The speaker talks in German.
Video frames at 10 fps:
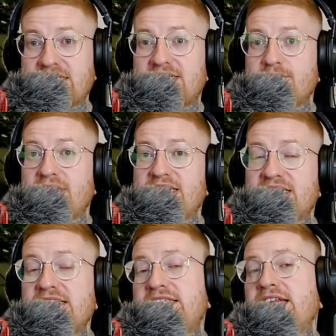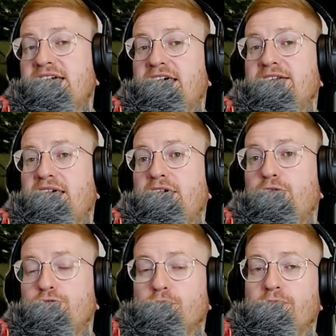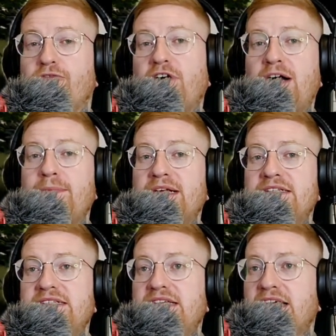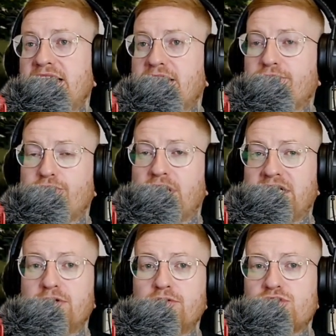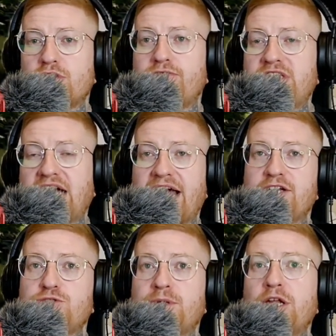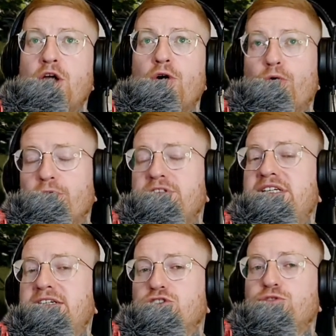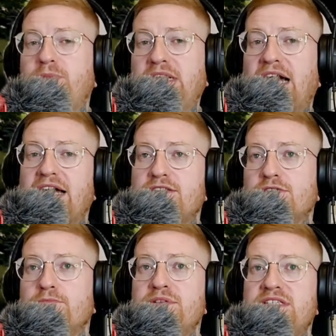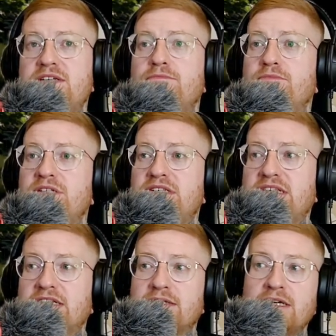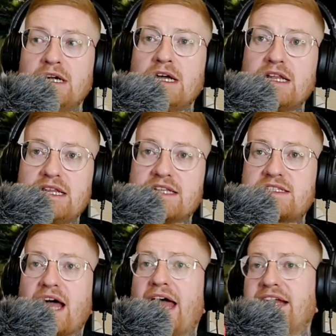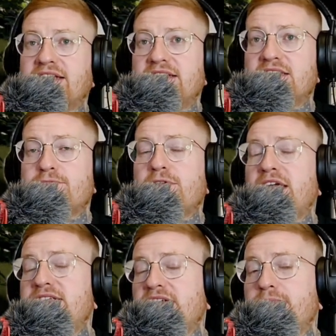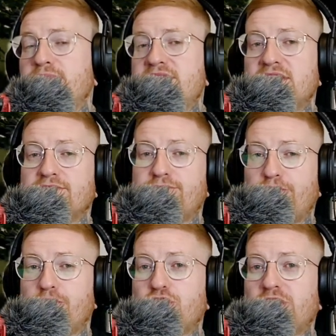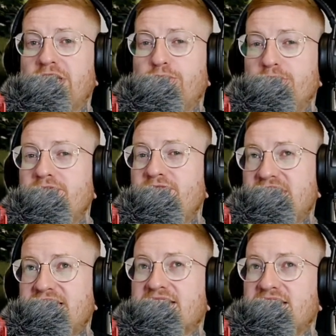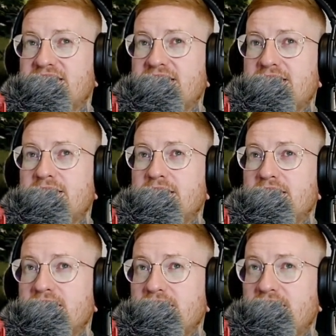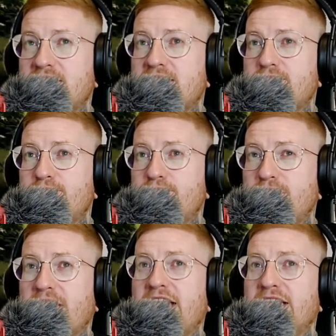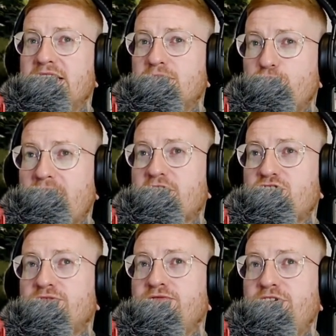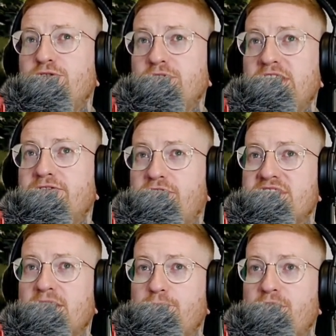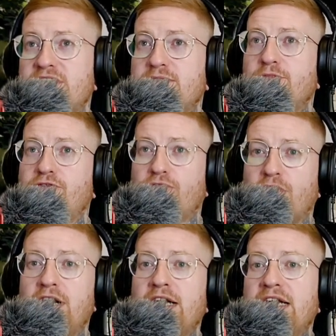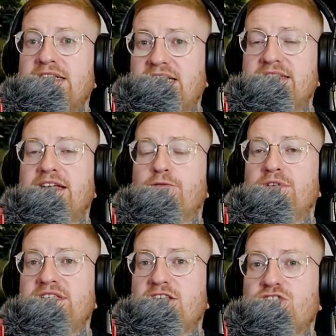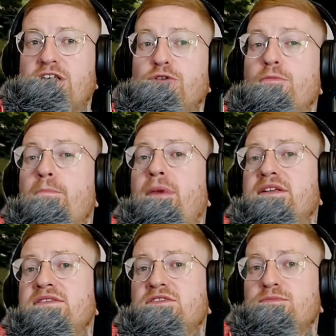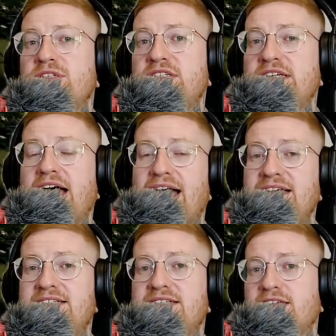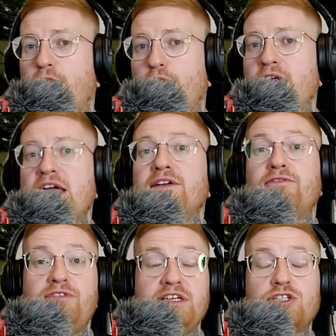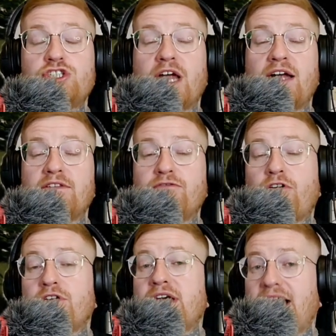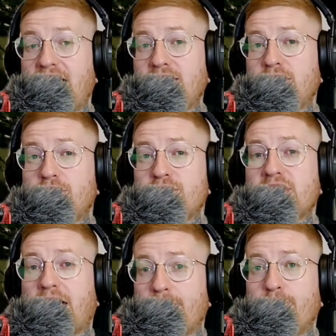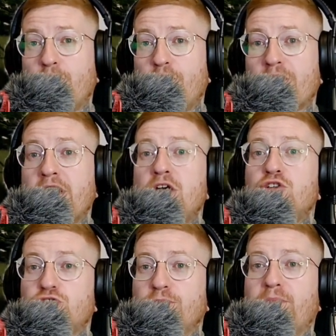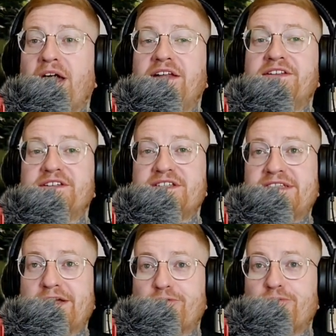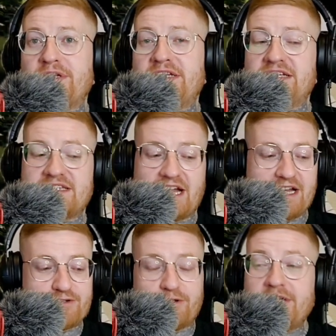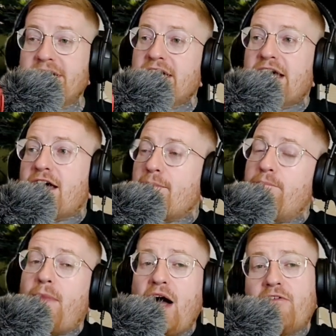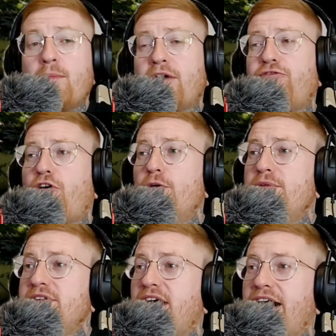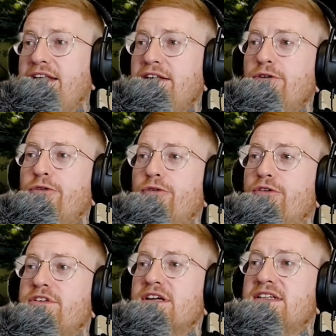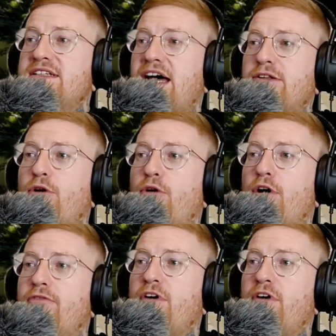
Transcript: Simnex ist ja der Kanal rund um Fabian, der ja für Aerosoft hier einspringt und deren Spiele halt so ein bisschen mit deren Let's, eigenen Let's Plays ein bisschen vorstellt. Und wie gesagt, das letzte Let's Play-Reaction-Video hier von Subway Sim bevor, denn der Release erscheint. Und passend zum Titel heißt es auch, wir starten von Rathaus Hamburg. Schon bald ist der Release. Also machen wir mal Vorbild an und dann hören wir